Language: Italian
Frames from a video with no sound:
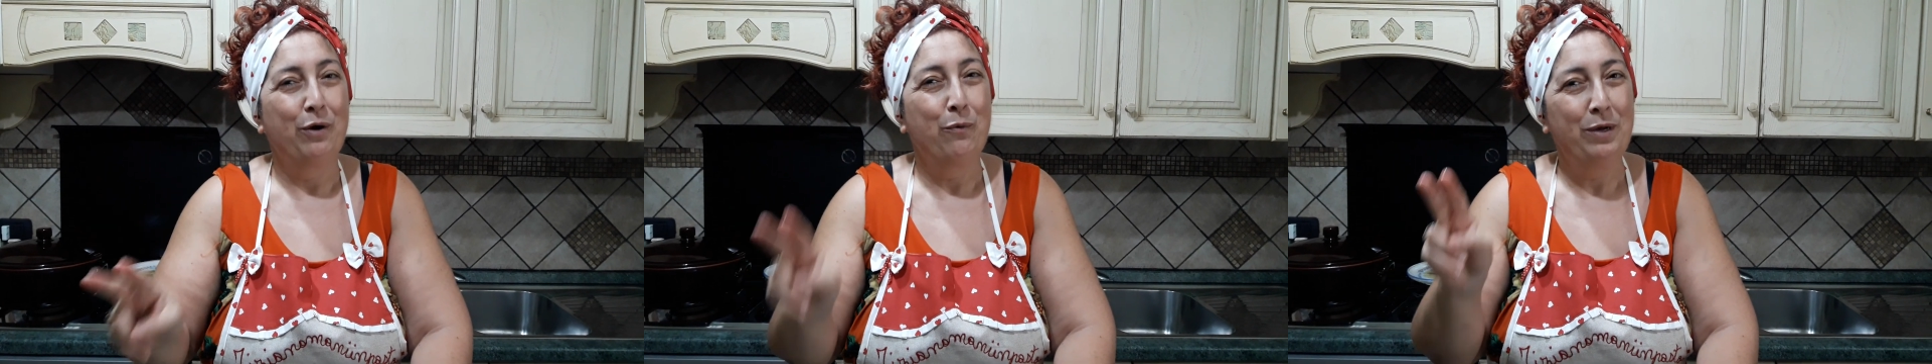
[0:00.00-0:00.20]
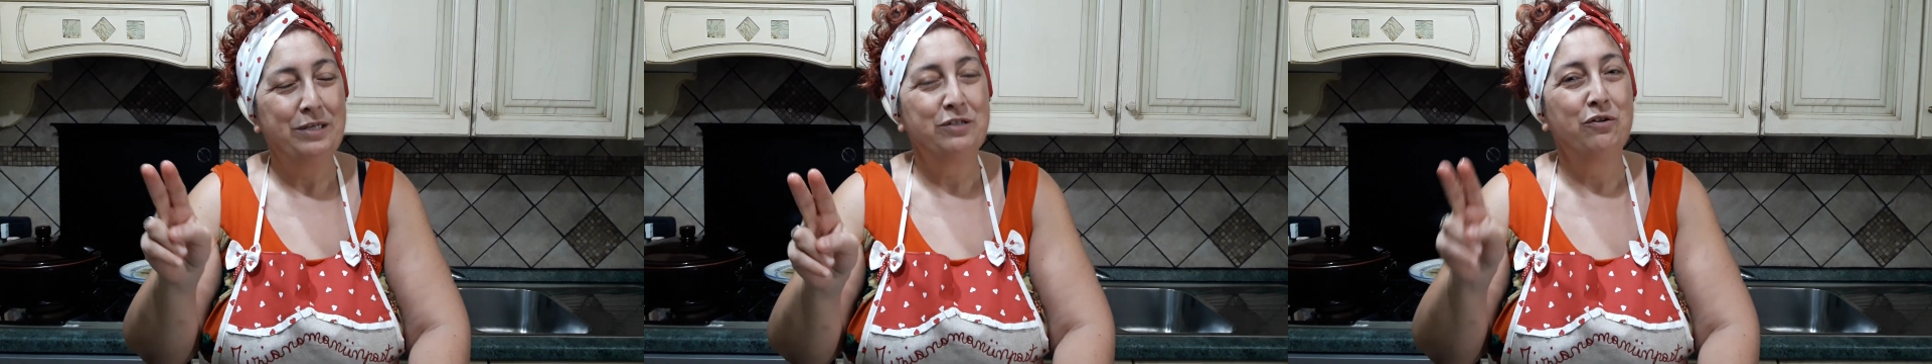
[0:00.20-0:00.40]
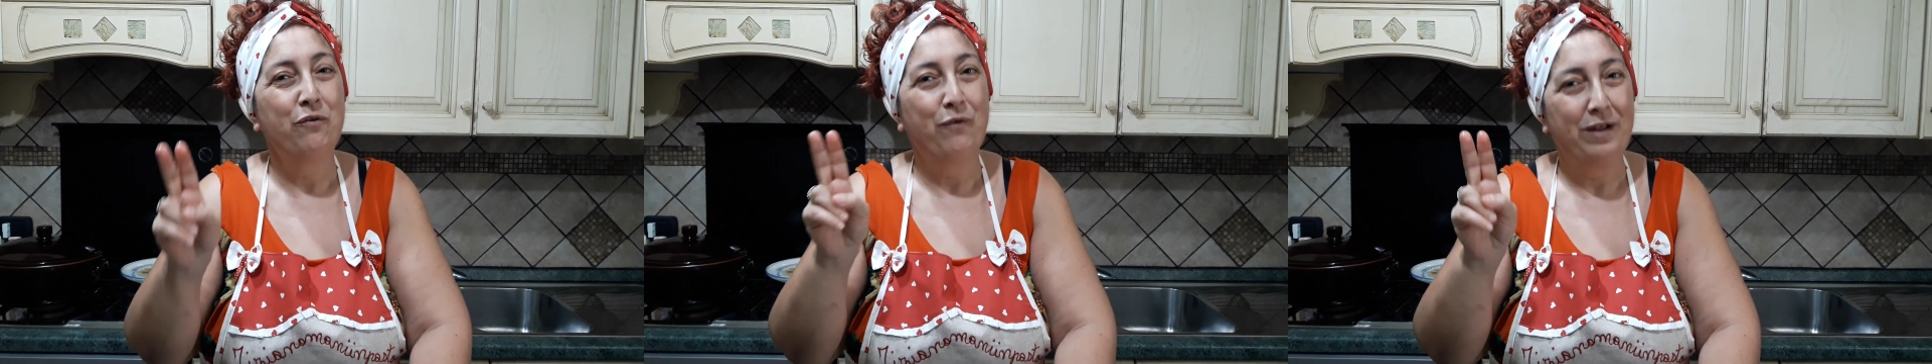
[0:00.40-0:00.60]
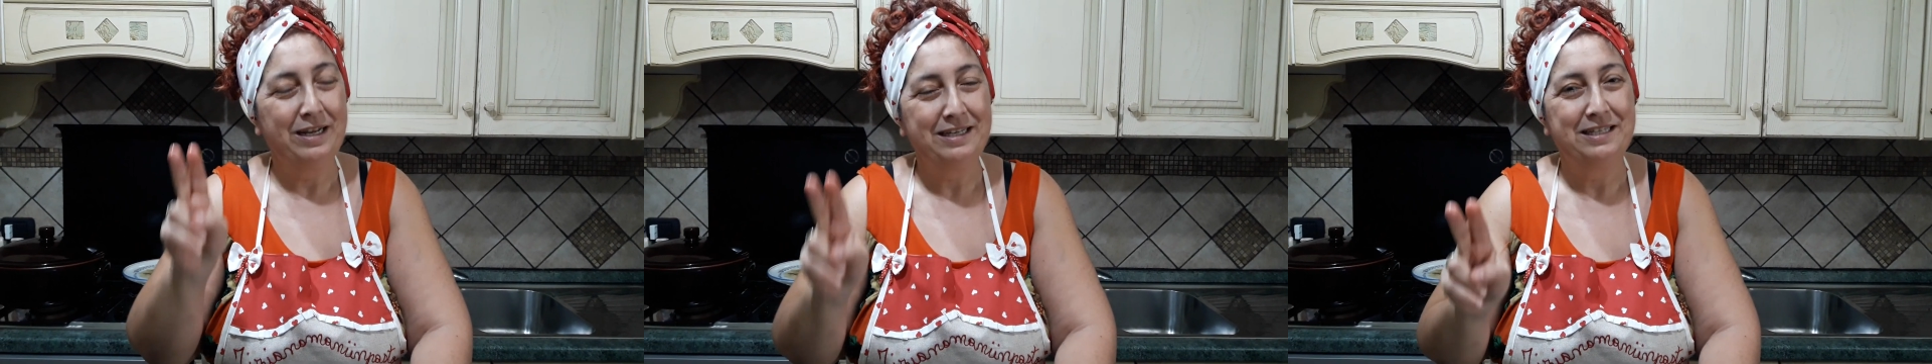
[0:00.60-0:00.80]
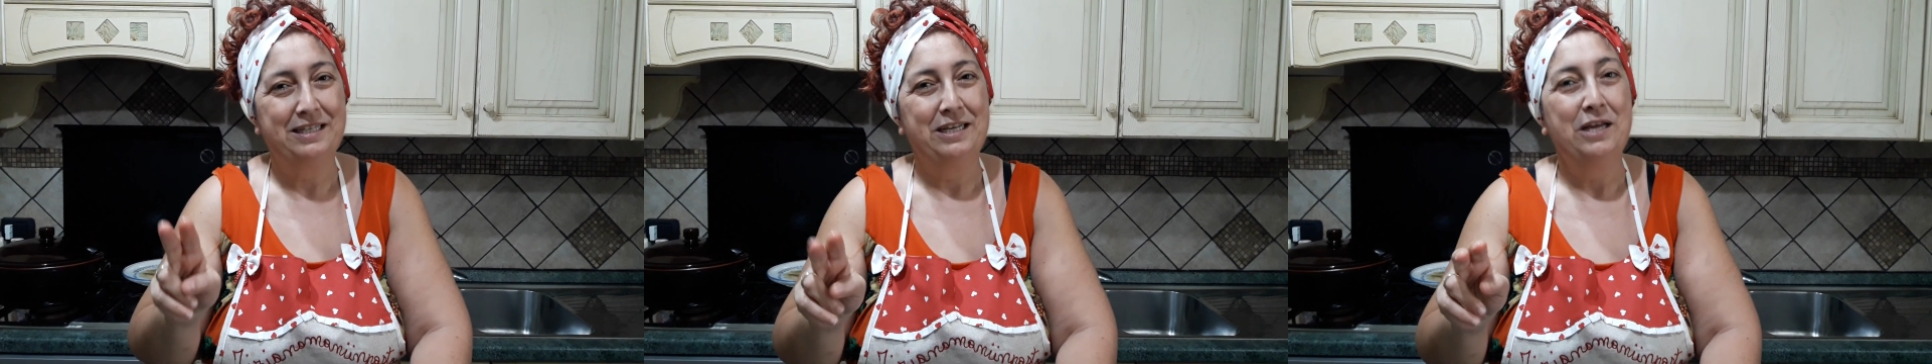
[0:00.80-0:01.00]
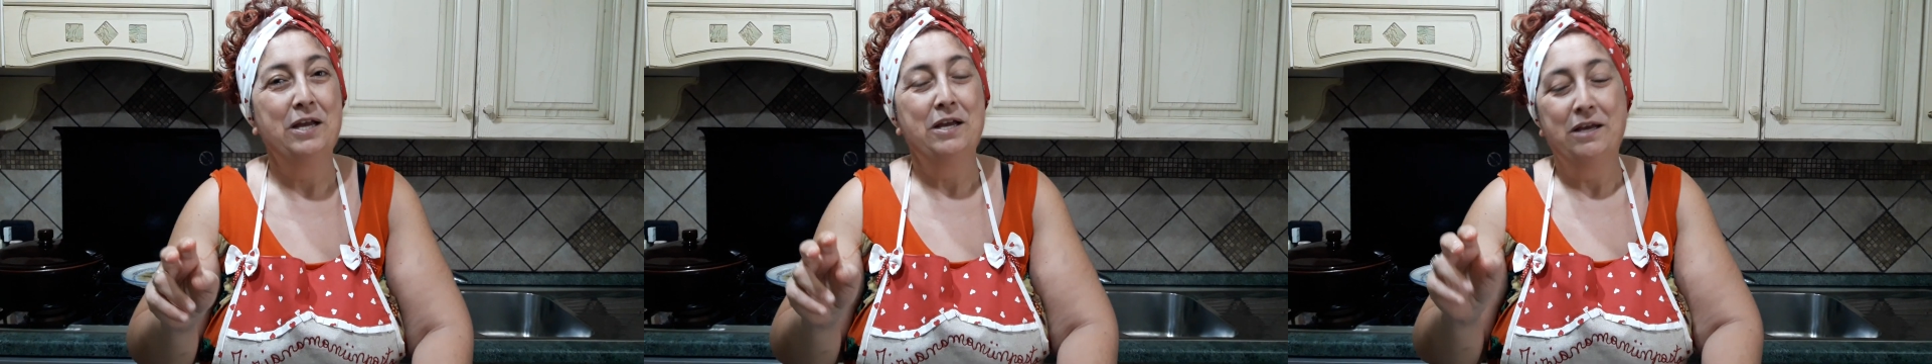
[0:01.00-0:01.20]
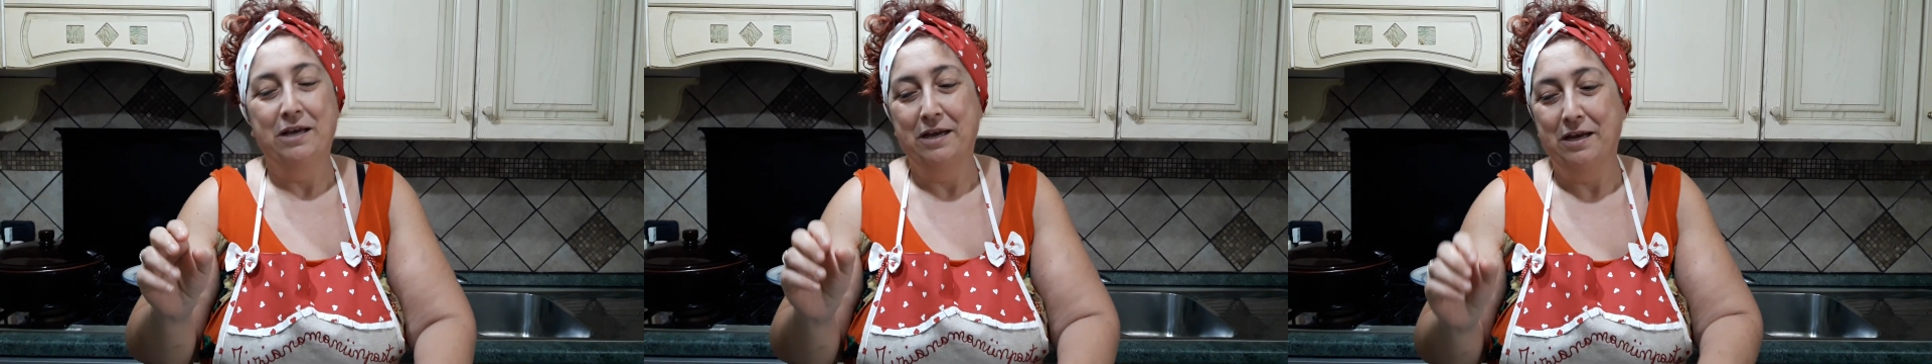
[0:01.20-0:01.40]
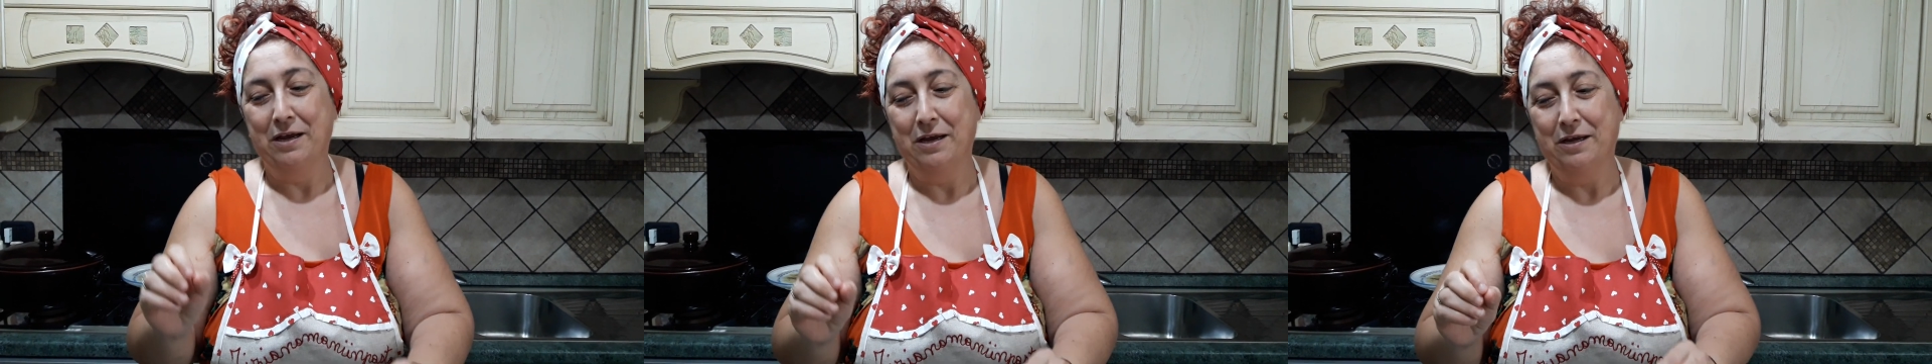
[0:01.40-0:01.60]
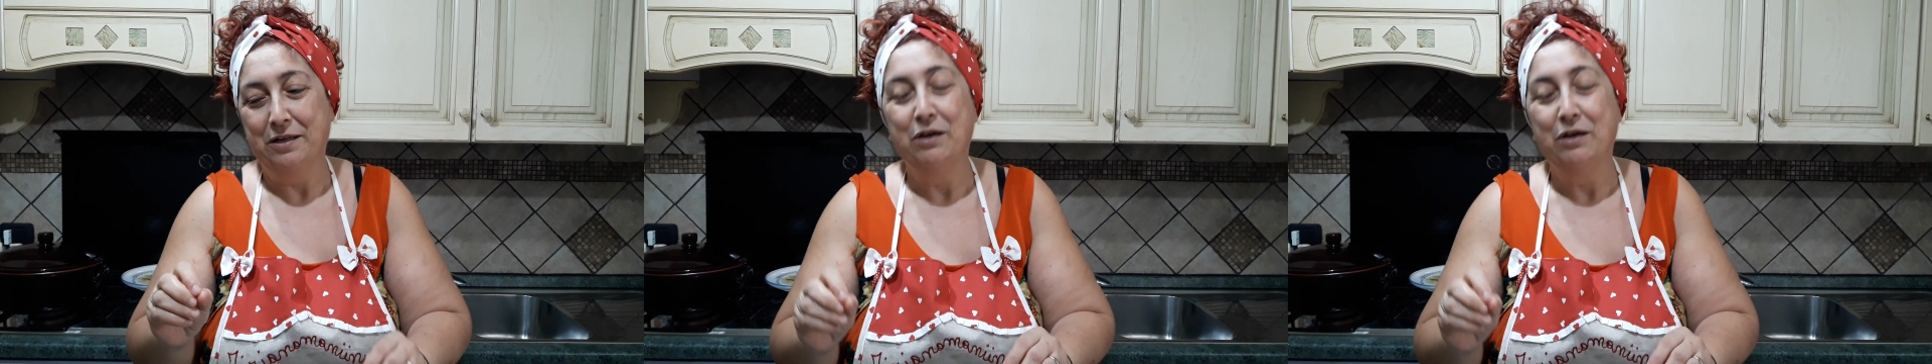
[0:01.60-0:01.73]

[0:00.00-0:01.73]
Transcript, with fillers: Questo farà sì eh,